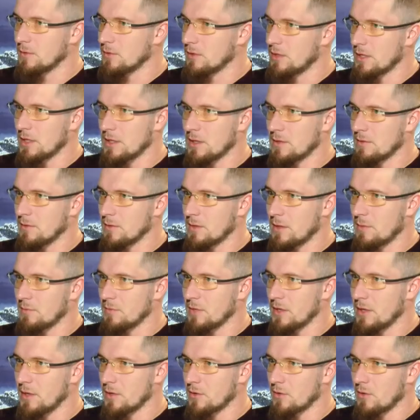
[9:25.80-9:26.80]
где-то там
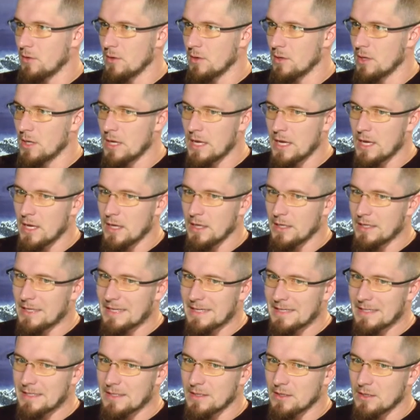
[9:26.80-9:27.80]
далеко.
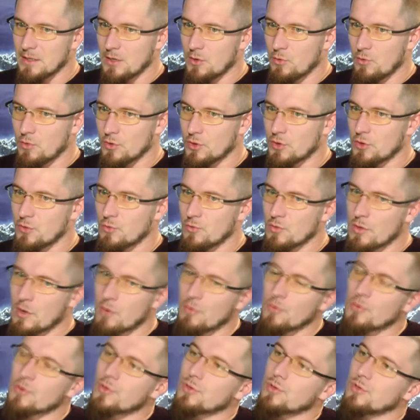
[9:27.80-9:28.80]
Если ты хочешь у
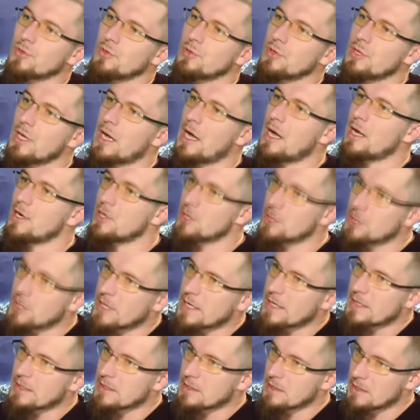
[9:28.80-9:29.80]
кого-то что-то
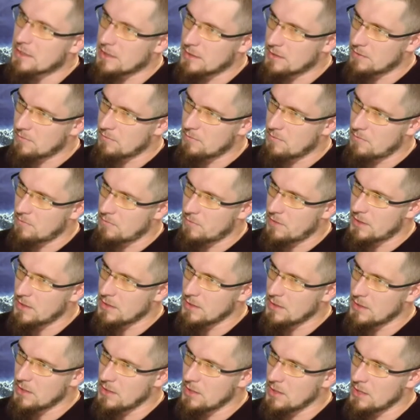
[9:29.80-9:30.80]
отжать средством
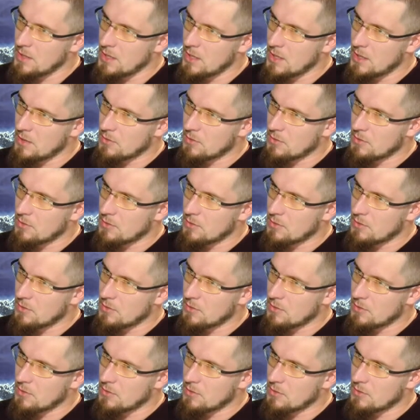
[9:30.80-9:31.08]
войны,